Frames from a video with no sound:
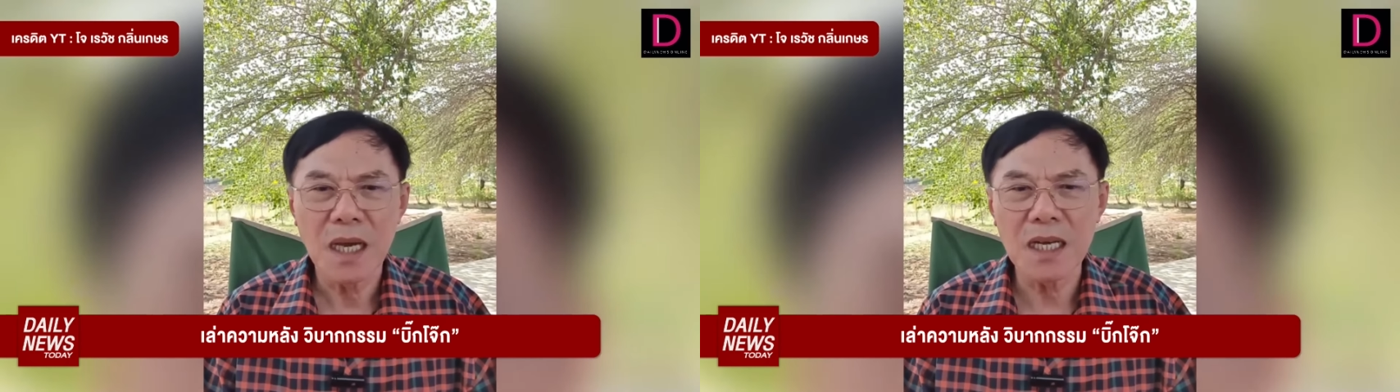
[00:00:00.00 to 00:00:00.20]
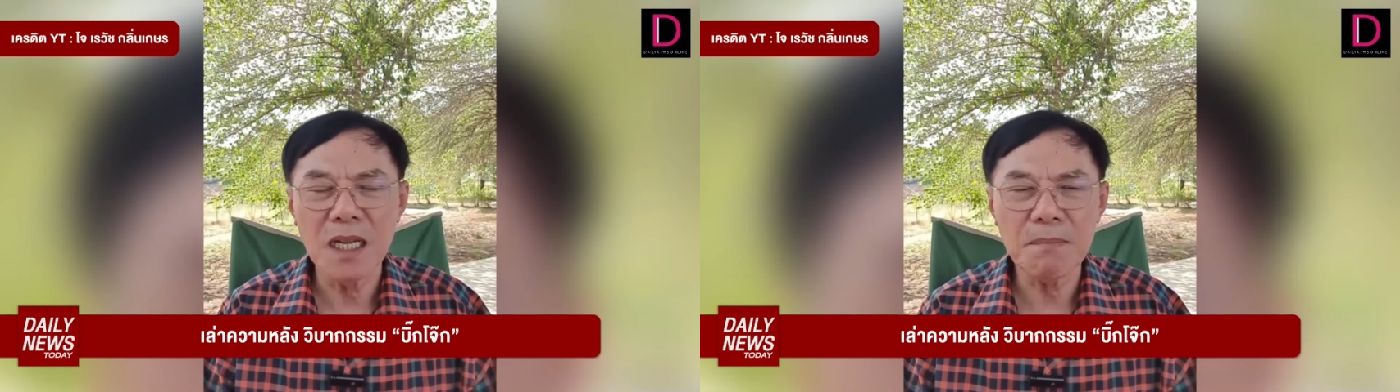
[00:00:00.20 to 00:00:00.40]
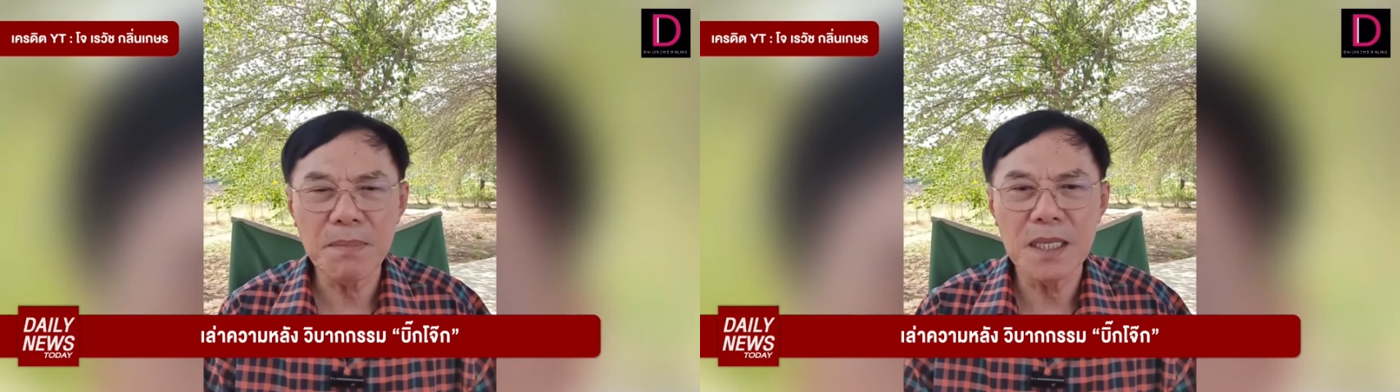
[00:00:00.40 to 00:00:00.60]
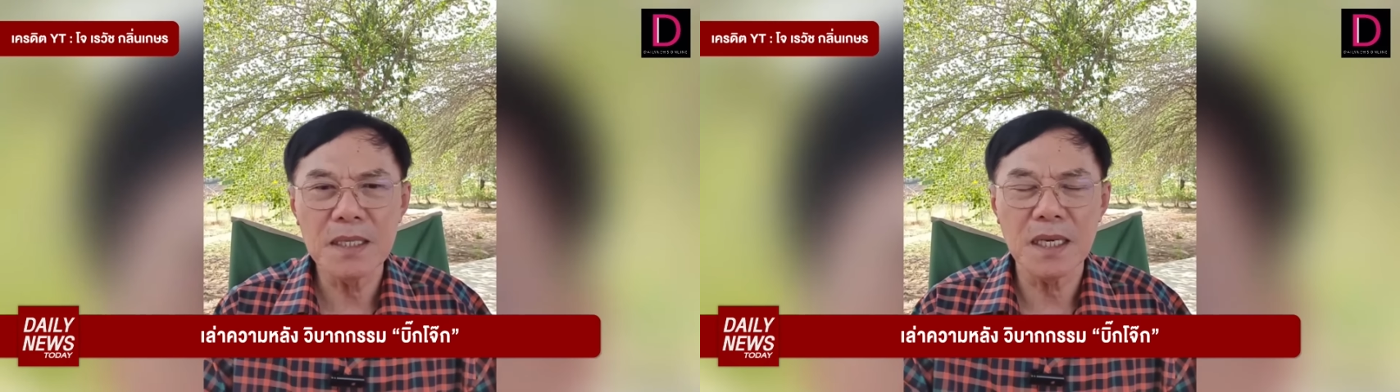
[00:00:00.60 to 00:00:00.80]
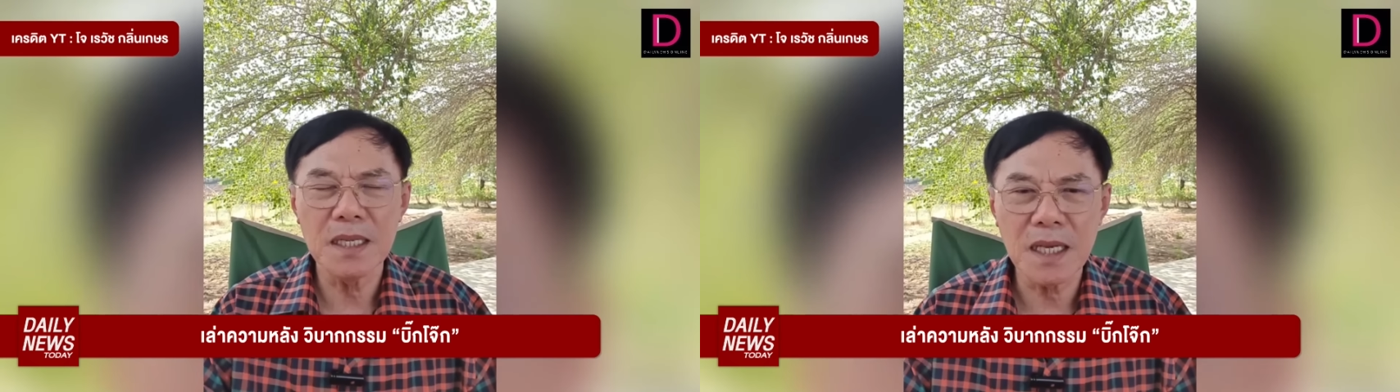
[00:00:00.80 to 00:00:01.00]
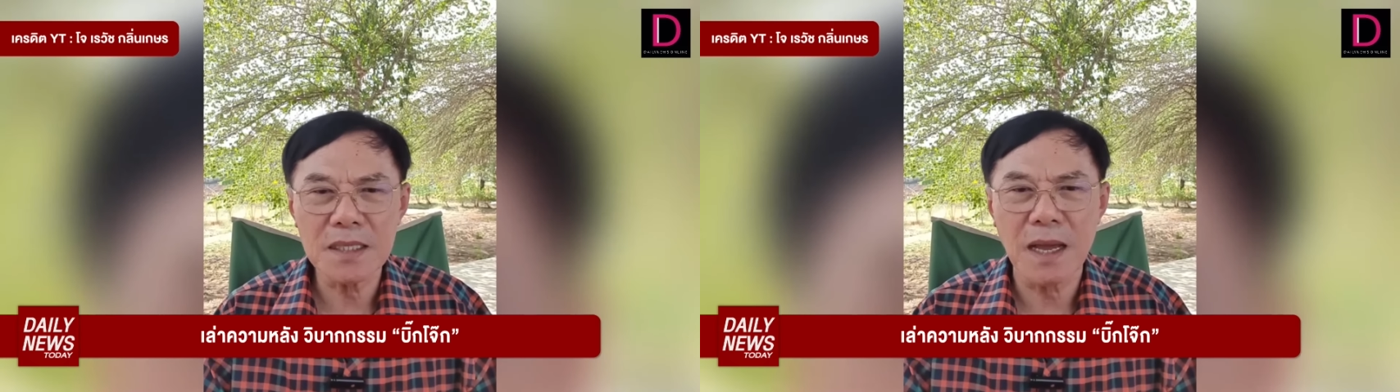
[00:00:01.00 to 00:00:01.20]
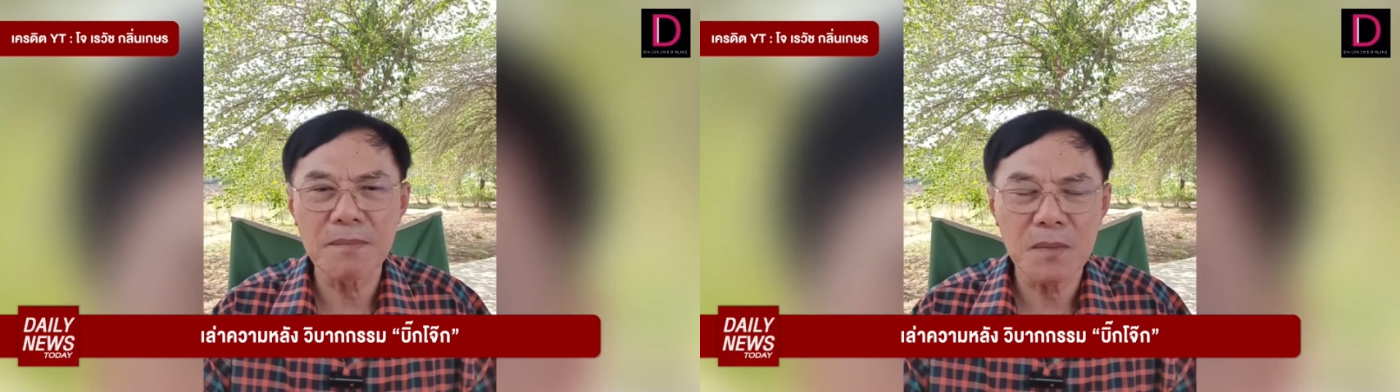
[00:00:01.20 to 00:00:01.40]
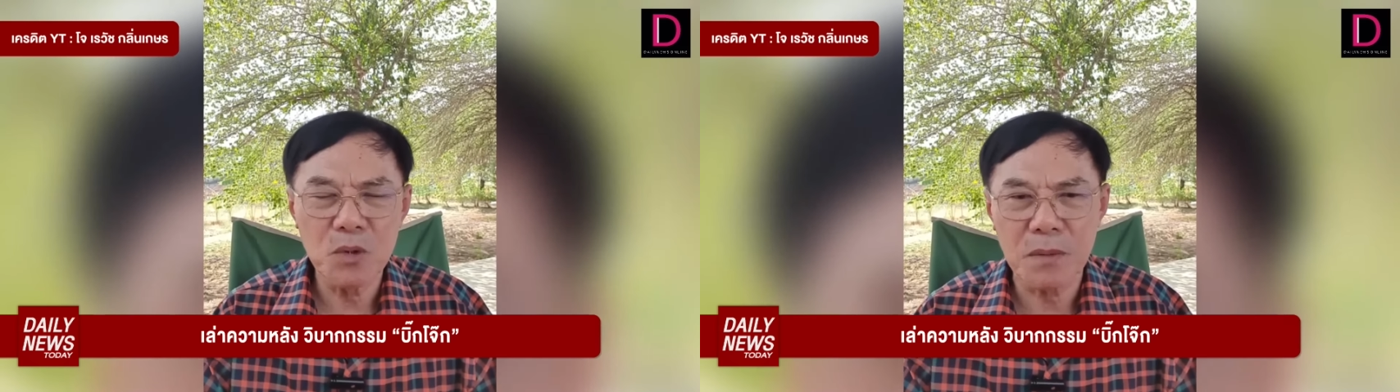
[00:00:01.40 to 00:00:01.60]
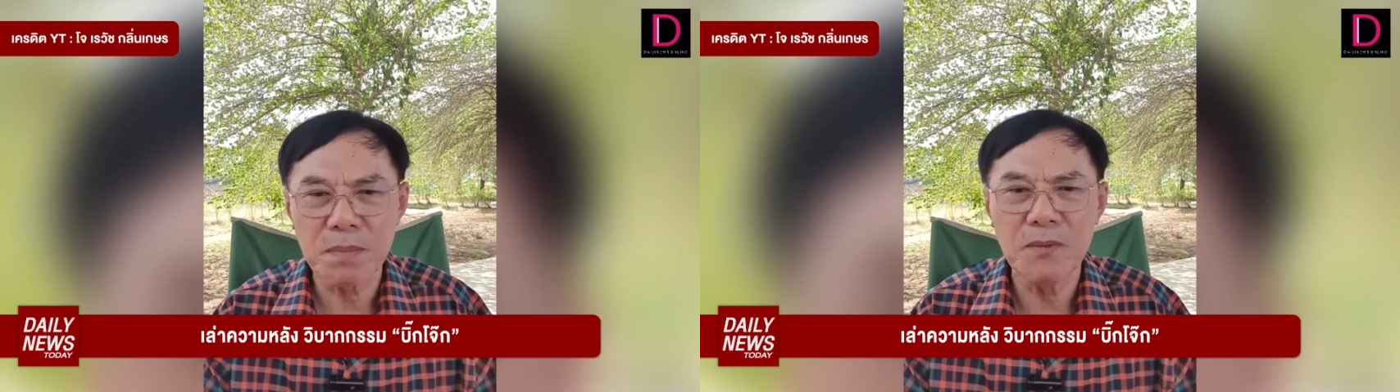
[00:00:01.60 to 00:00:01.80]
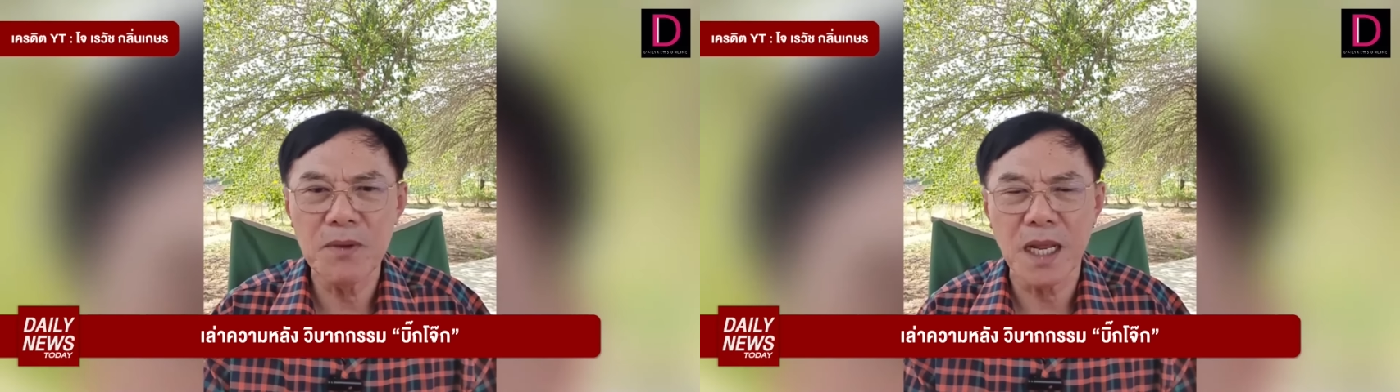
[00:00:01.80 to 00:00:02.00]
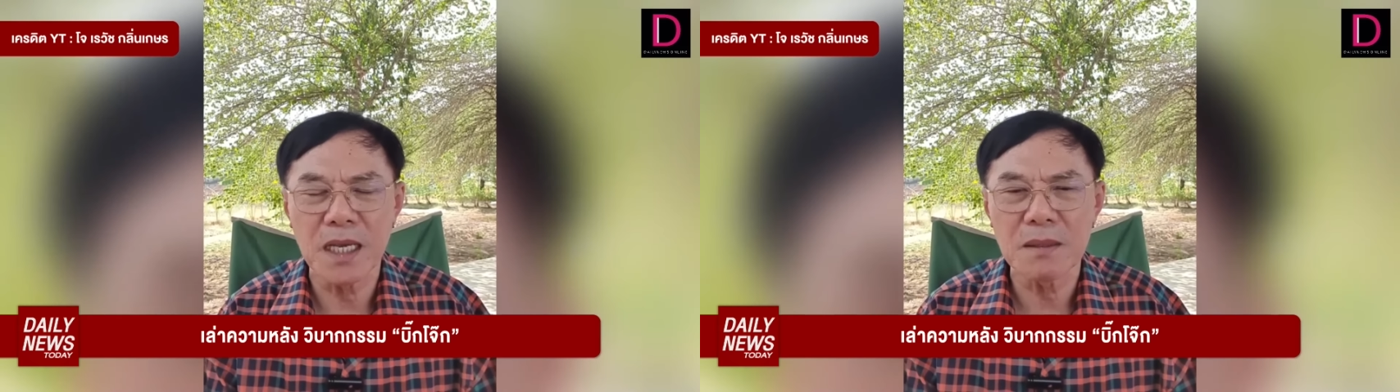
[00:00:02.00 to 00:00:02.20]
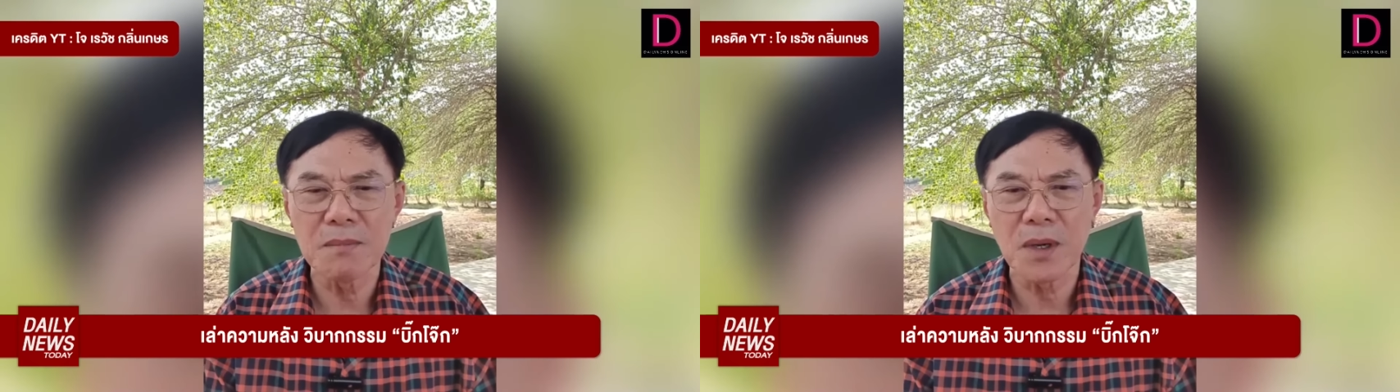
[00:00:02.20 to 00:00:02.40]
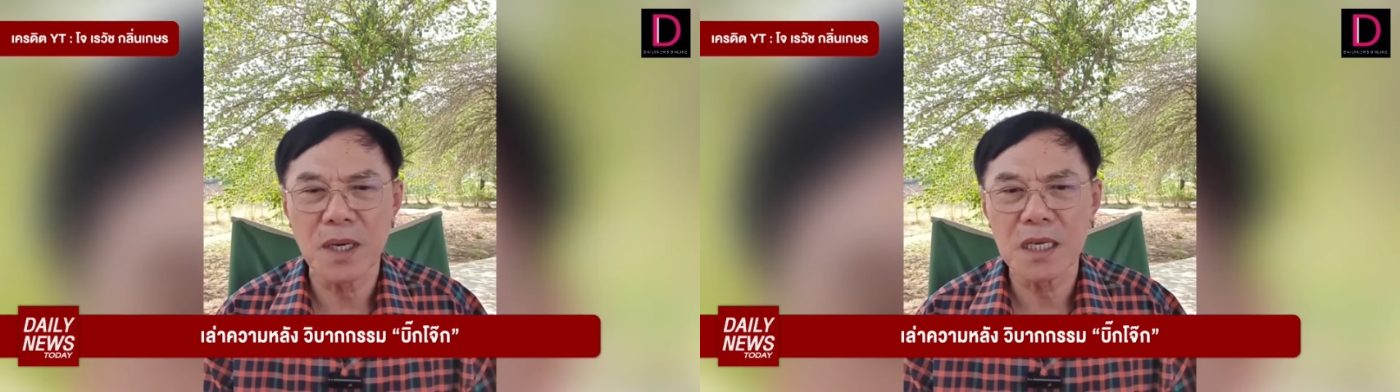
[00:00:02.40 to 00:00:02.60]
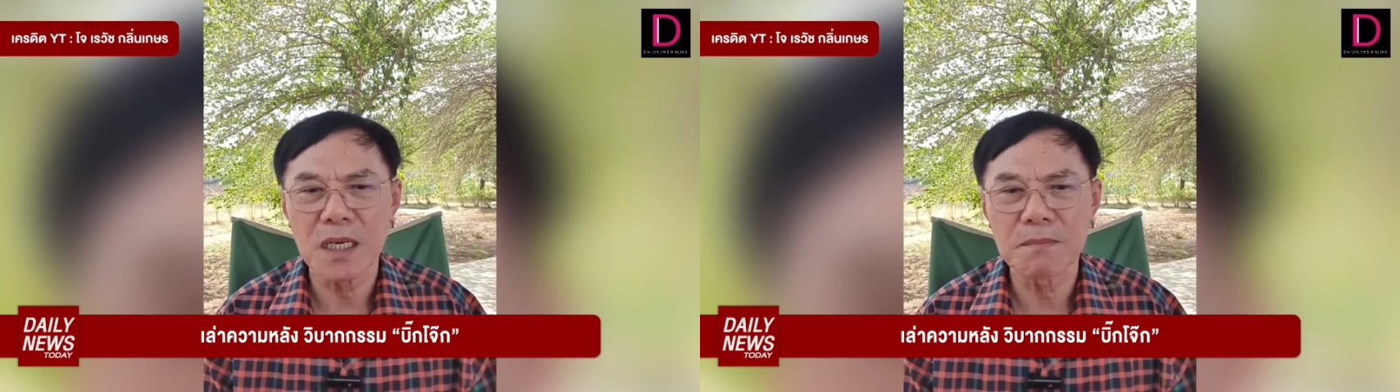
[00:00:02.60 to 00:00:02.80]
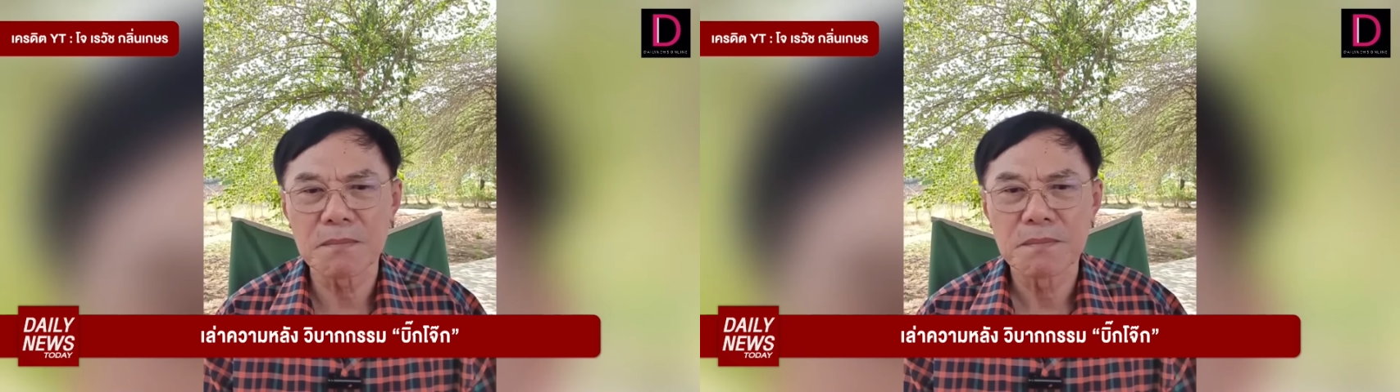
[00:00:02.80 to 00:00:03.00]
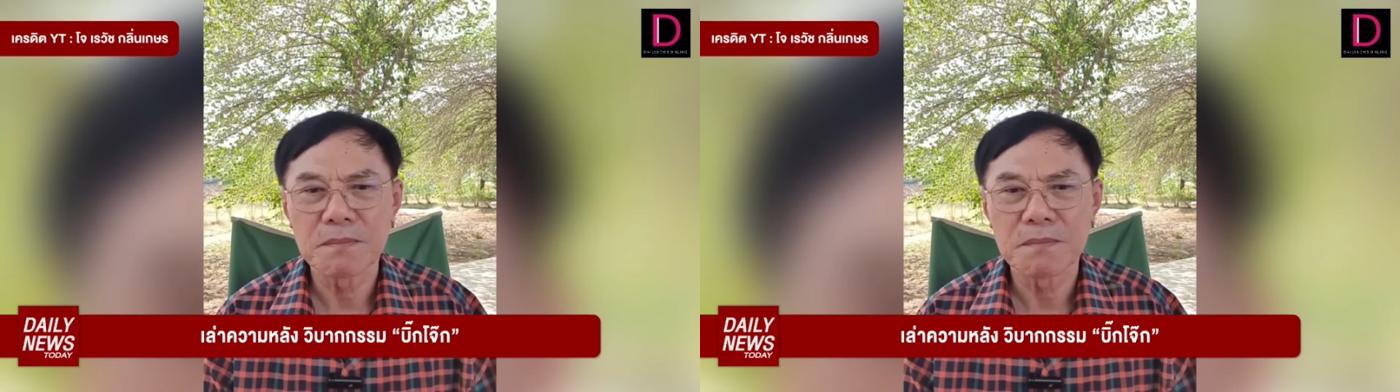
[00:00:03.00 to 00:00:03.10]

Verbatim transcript: อันนี้ผิดจริยธรรมตำรวจผิดวินัยตำรวจนะครับ